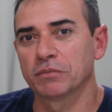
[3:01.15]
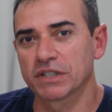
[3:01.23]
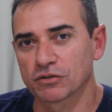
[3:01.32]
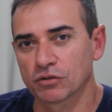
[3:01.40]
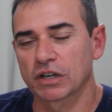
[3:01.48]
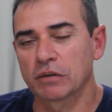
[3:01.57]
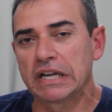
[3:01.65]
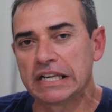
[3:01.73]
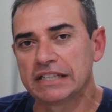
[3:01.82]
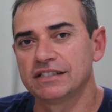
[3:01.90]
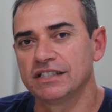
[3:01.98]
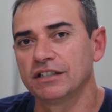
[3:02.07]
mas todo
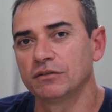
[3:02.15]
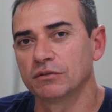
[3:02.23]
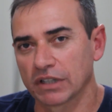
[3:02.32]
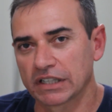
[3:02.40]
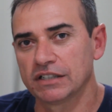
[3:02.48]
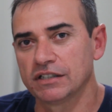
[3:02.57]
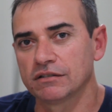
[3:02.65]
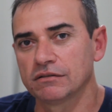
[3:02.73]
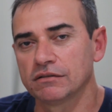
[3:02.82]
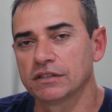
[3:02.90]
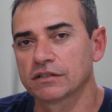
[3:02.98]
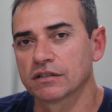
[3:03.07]
trabalho é digno,
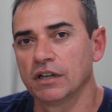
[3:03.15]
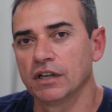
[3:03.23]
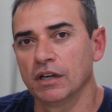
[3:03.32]
acredito nisso.